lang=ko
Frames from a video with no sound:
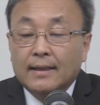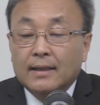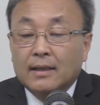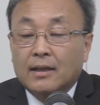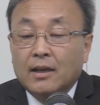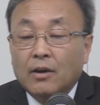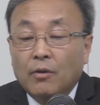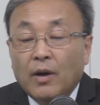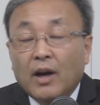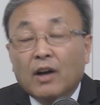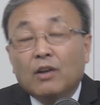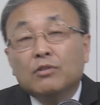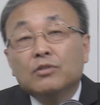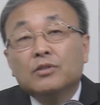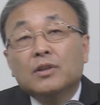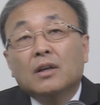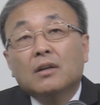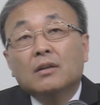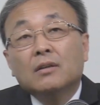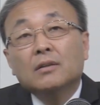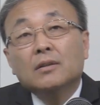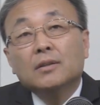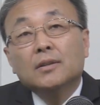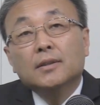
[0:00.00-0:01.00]
그게 왜 그런지
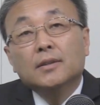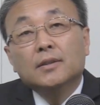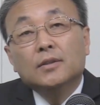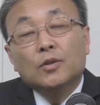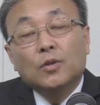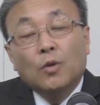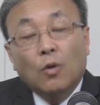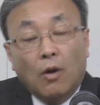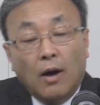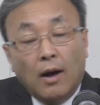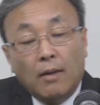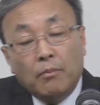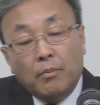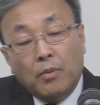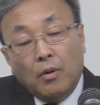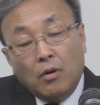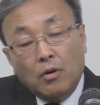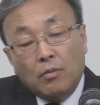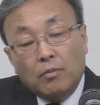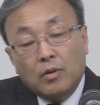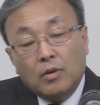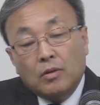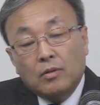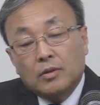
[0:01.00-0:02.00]
알아요?
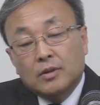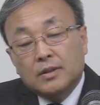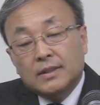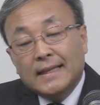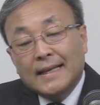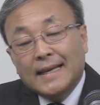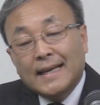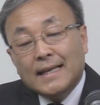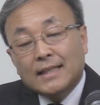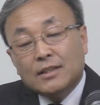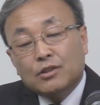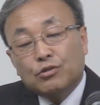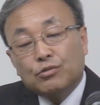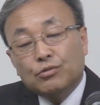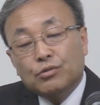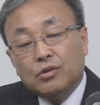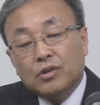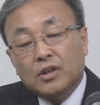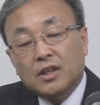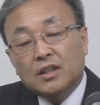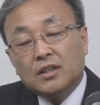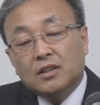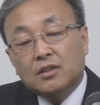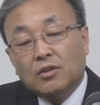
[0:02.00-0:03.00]
요한복음은 예수
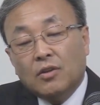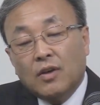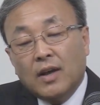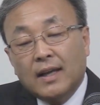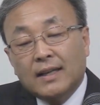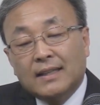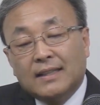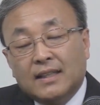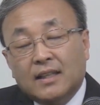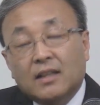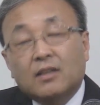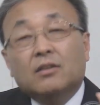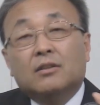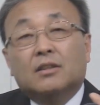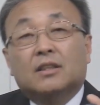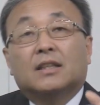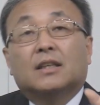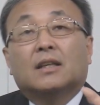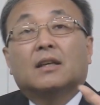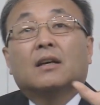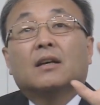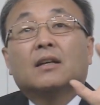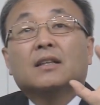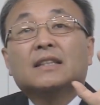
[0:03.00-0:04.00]
그리스도의
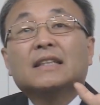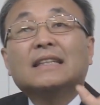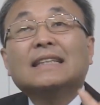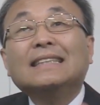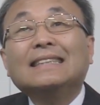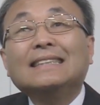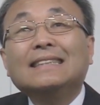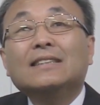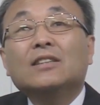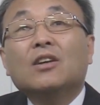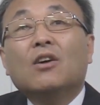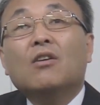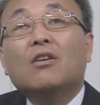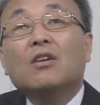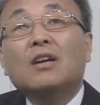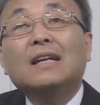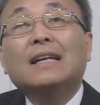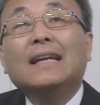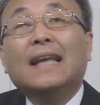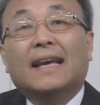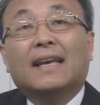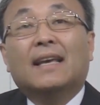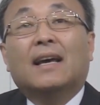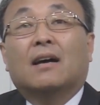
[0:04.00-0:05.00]
디어티,
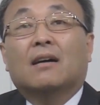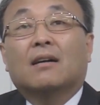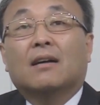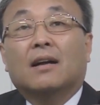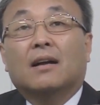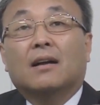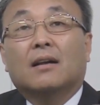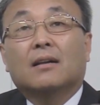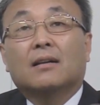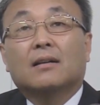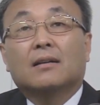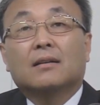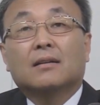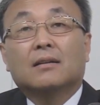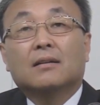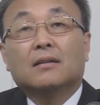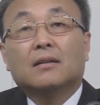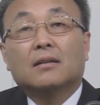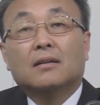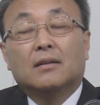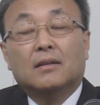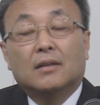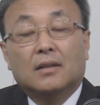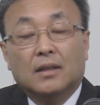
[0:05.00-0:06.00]
신성을 얘기한 거야.
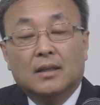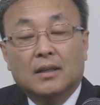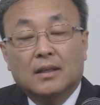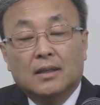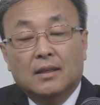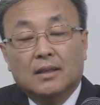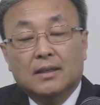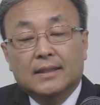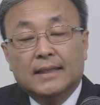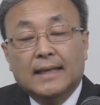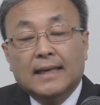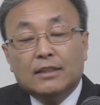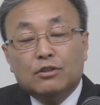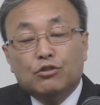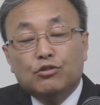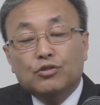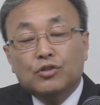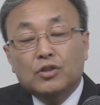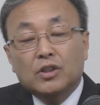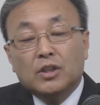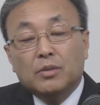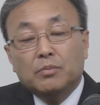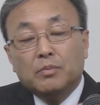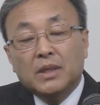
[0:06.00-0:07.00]

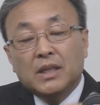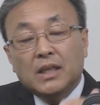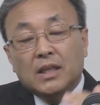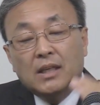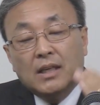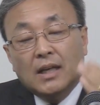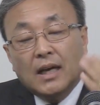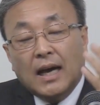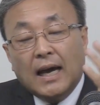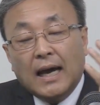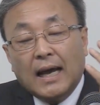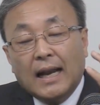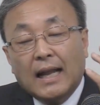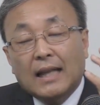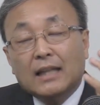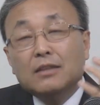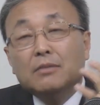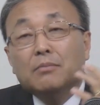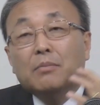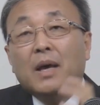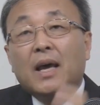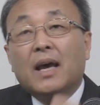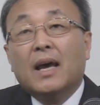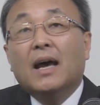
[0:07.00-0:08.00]
예수님이
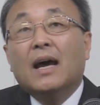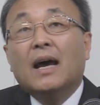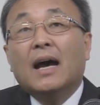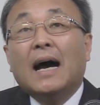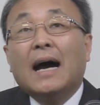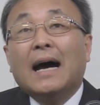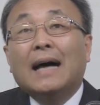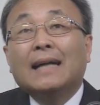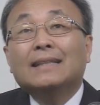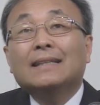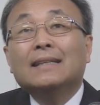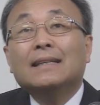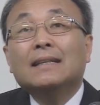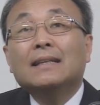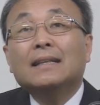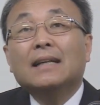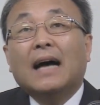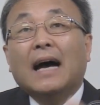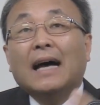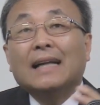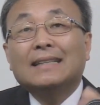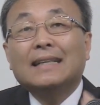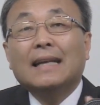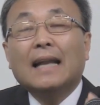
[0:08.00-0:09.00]
하나님의 아들,
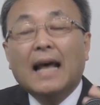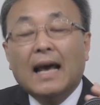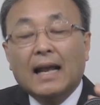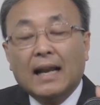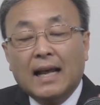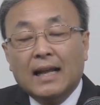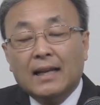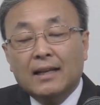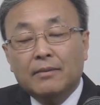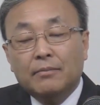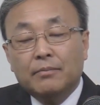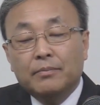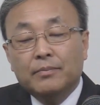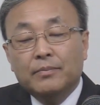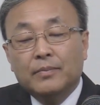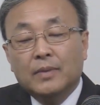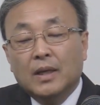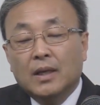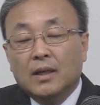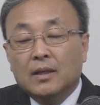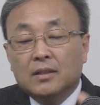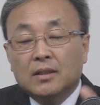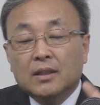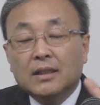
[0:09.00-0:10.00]
아들 하나님,
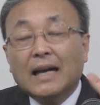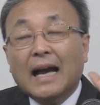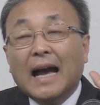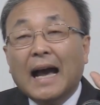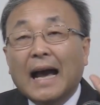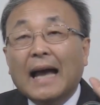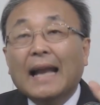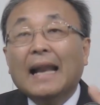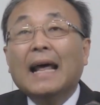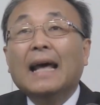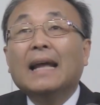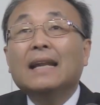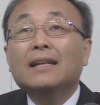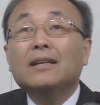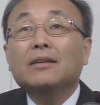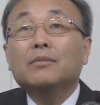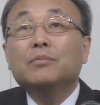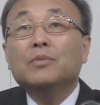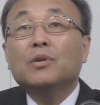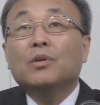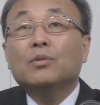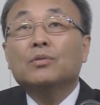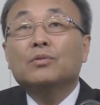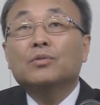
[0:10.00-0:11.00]
즉
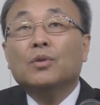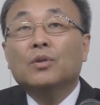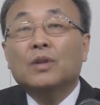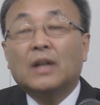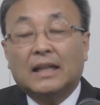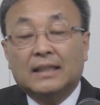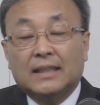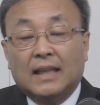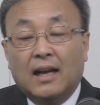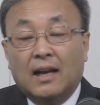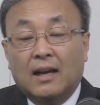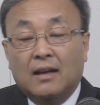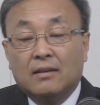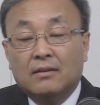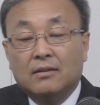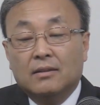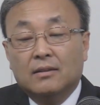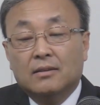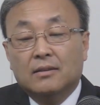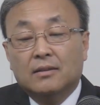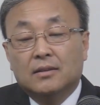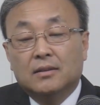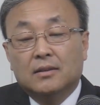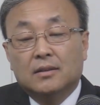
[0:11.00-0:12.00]
하나님으로서 나타나는
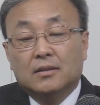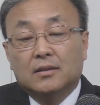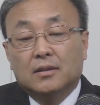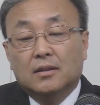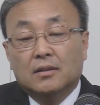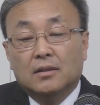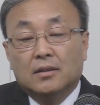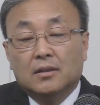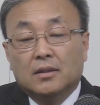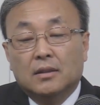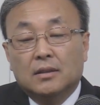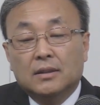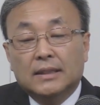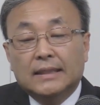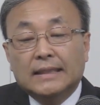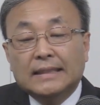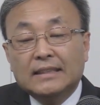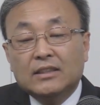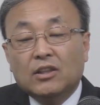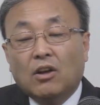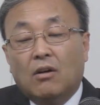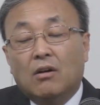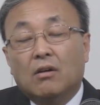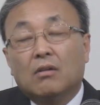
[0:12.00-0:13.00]
거예요.
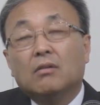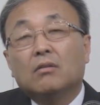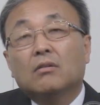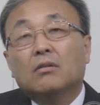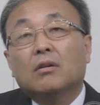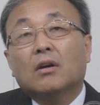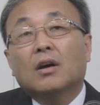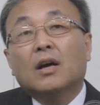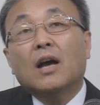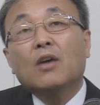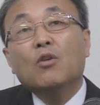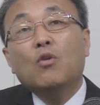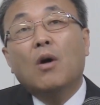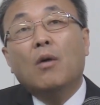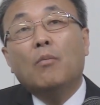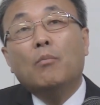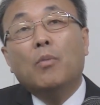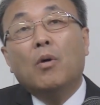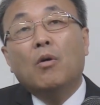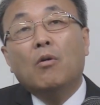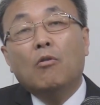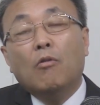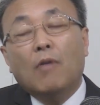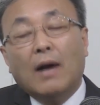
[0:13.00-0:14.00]
신성. 그러니까
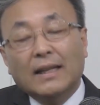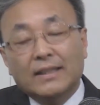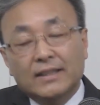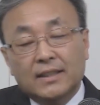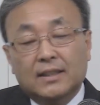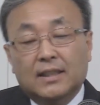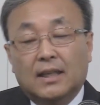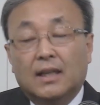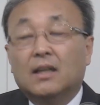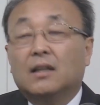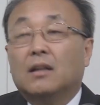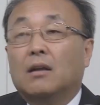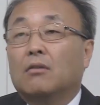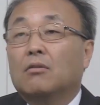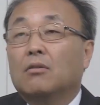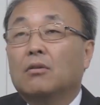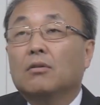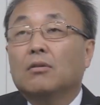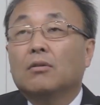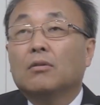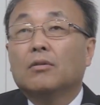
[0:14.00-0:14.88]
요한복음은 완전히 틀리다고.